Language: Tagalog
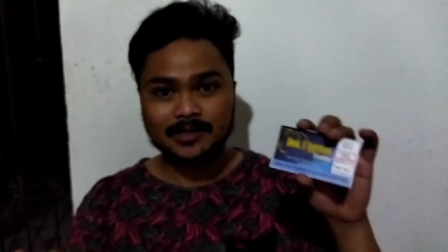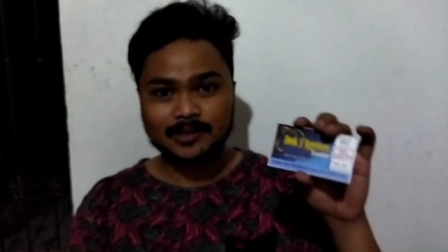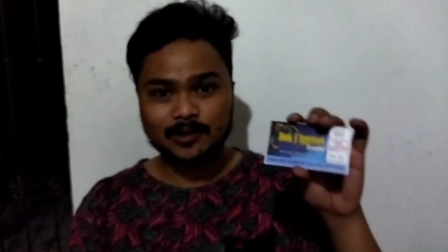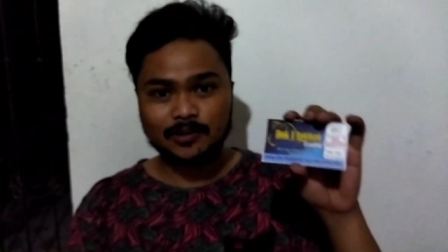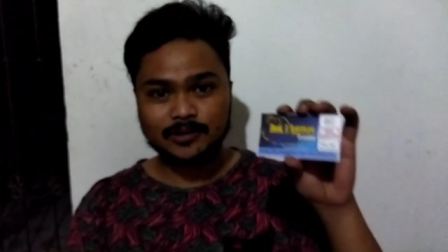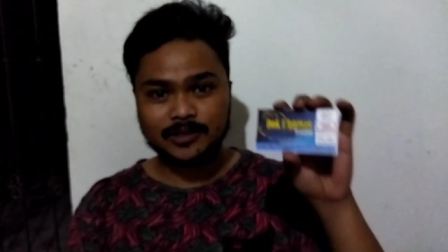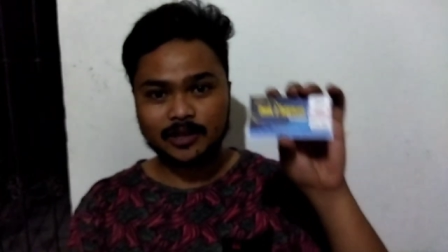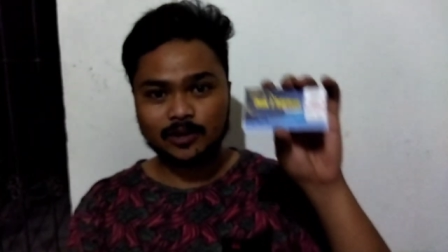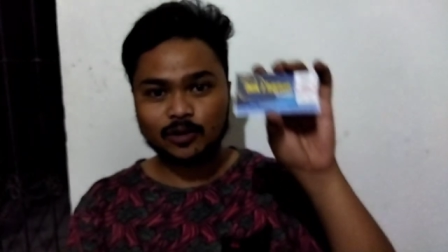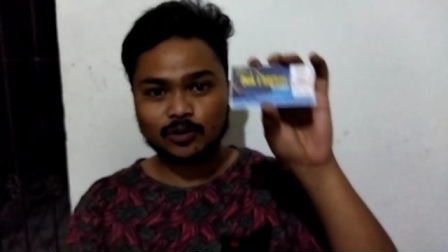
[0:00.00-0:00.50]

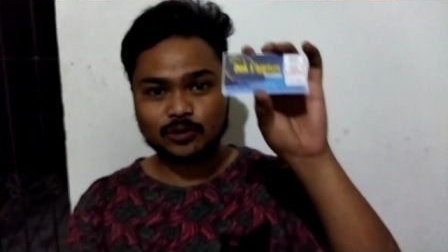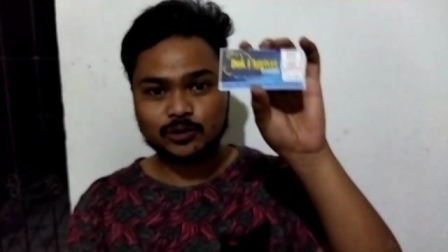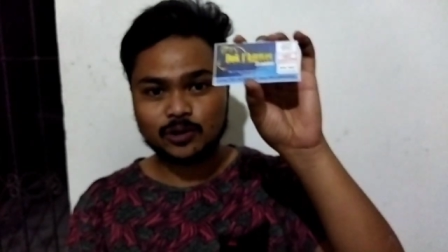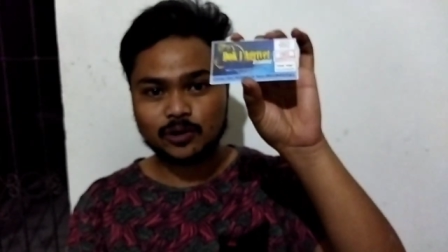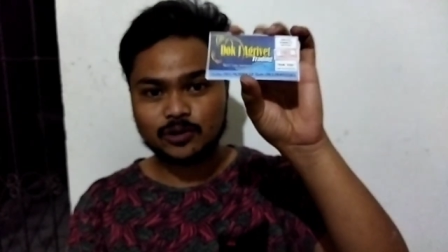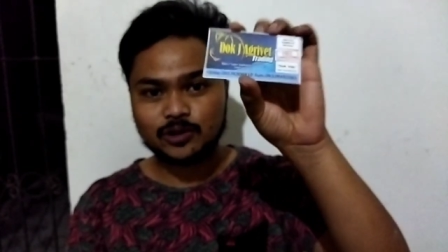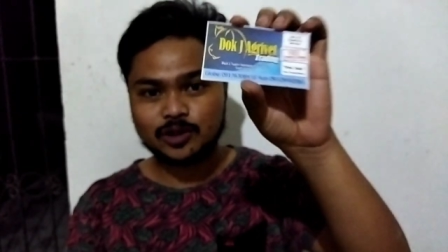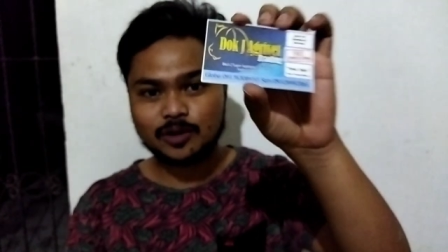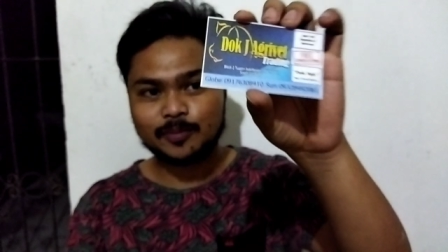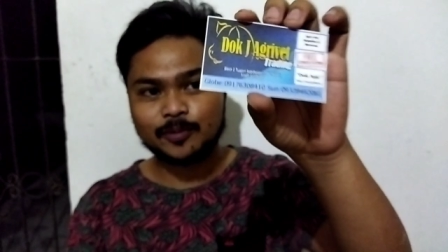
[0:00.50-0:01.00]
So si Doc
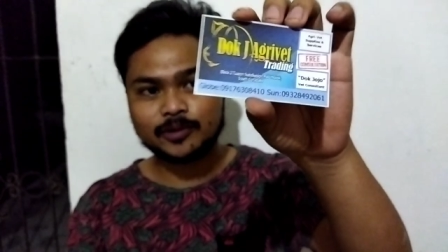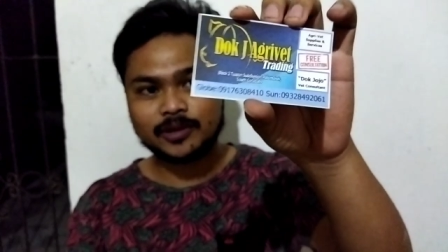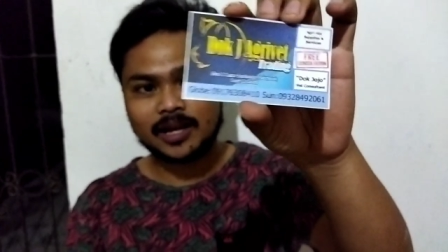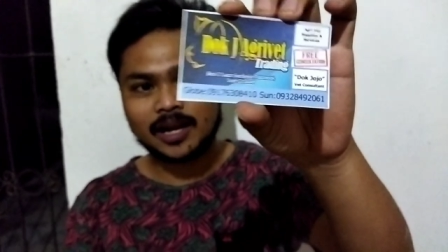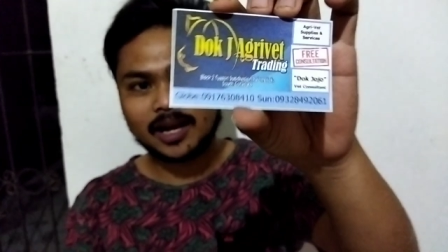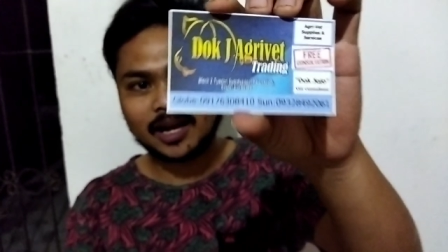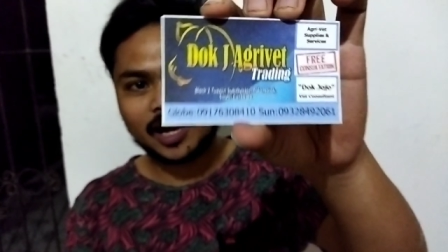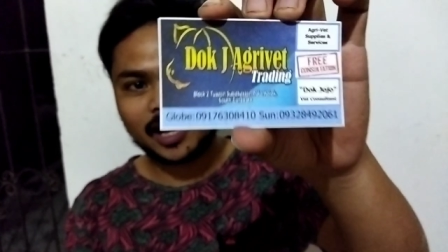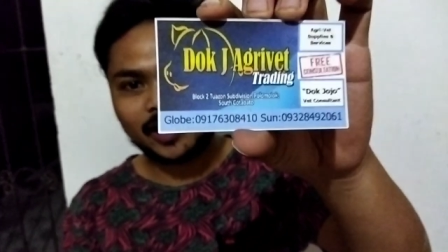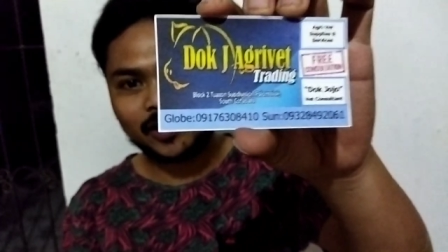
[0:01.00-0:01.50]
Jojo po
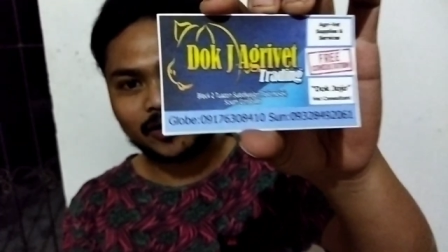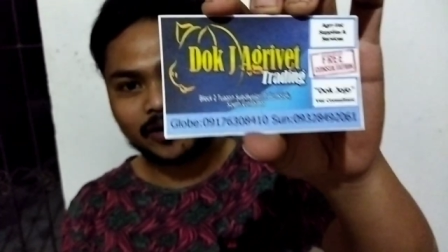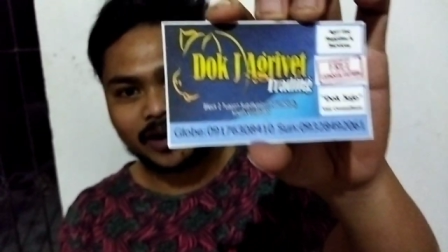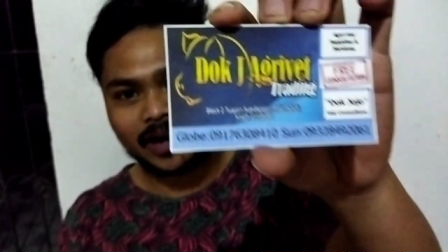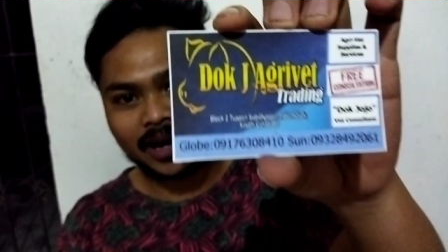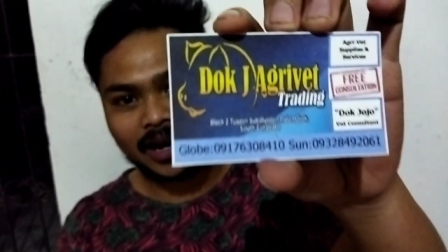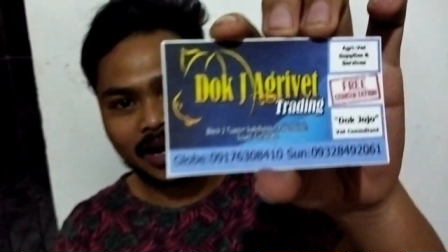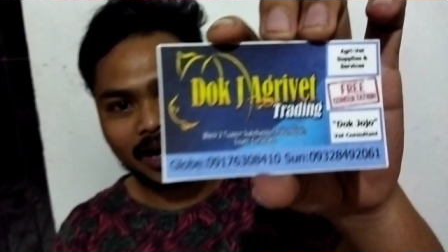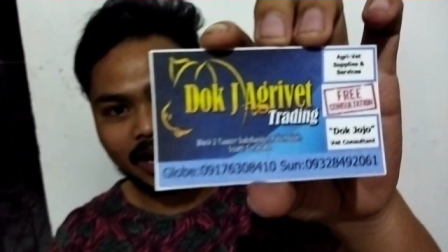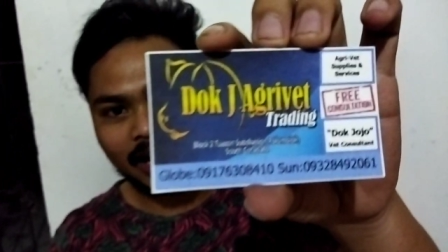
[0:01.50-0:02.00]
talaga yung
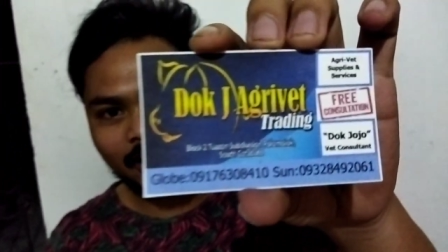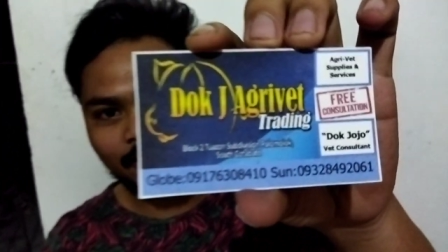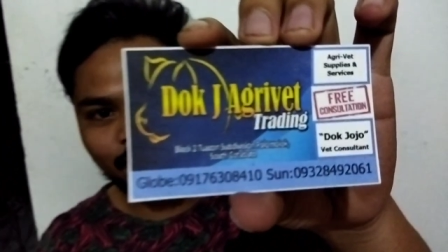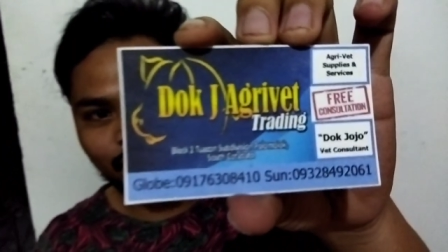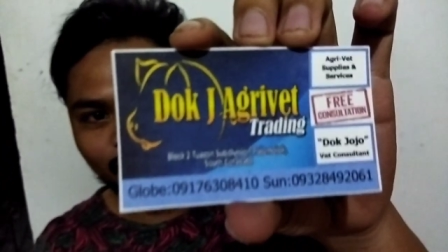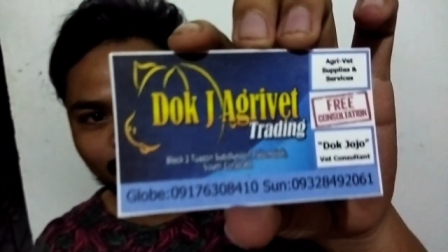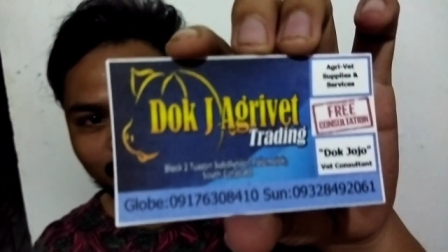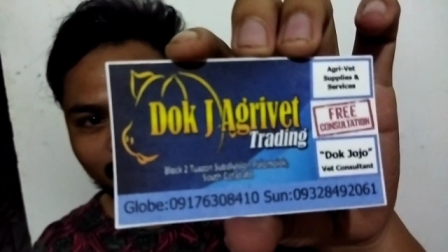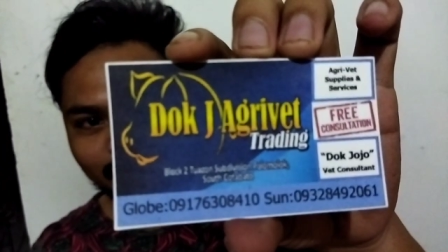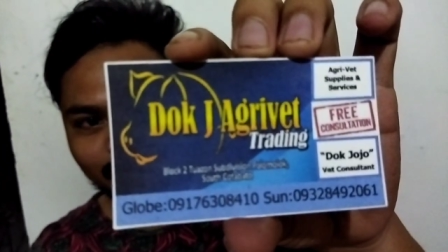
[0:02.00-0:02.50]

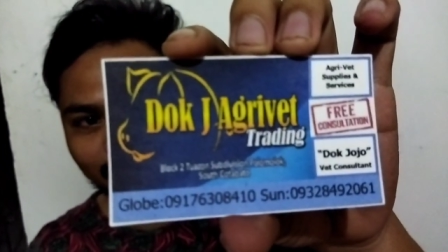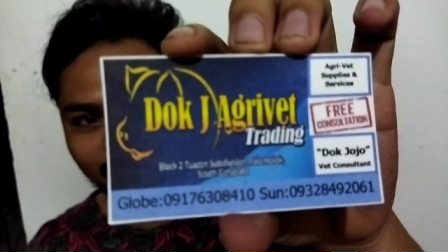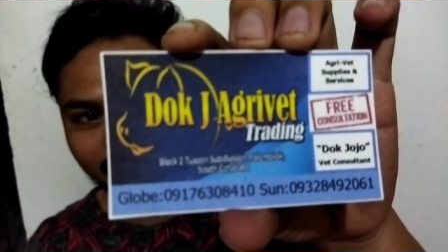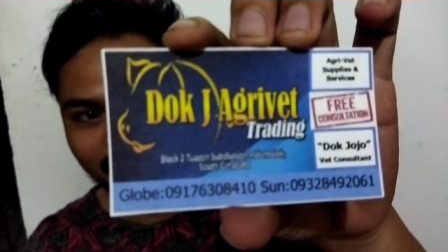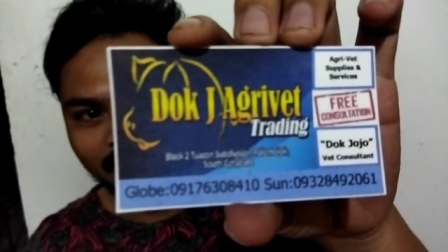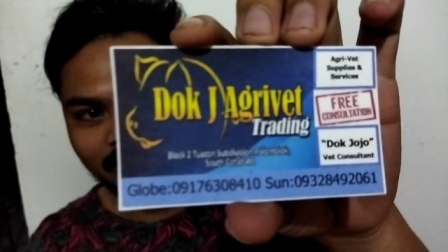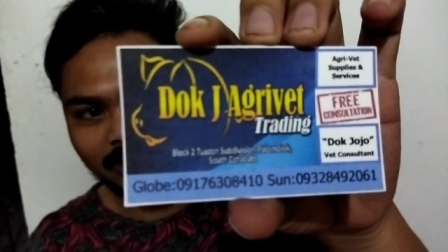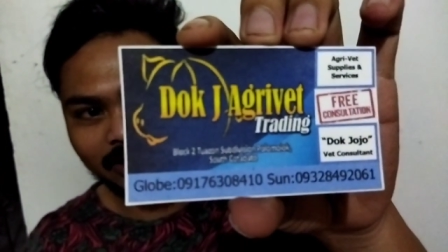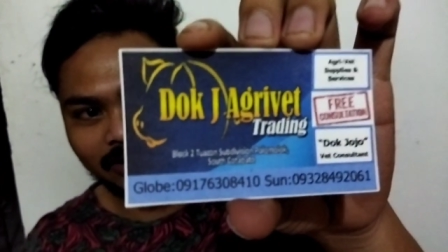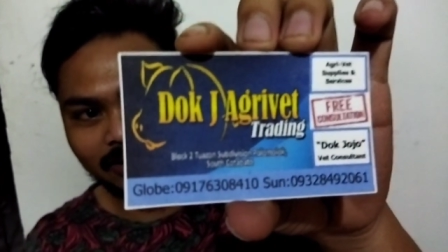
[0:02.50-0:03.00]

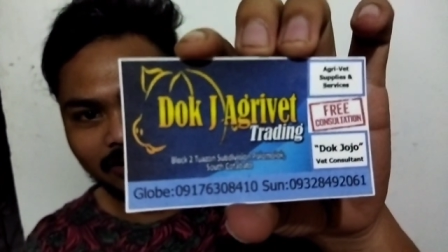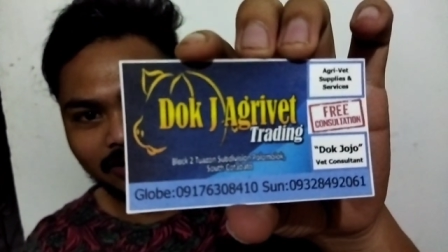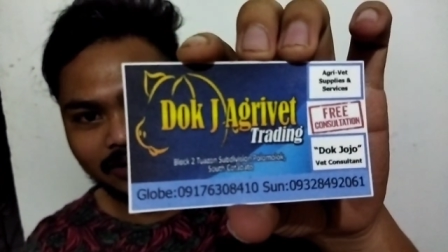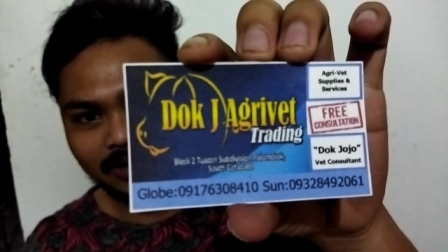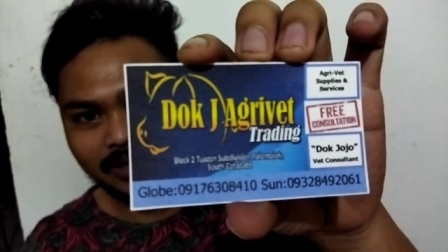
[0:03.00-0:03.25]
nag-formulate uh, nito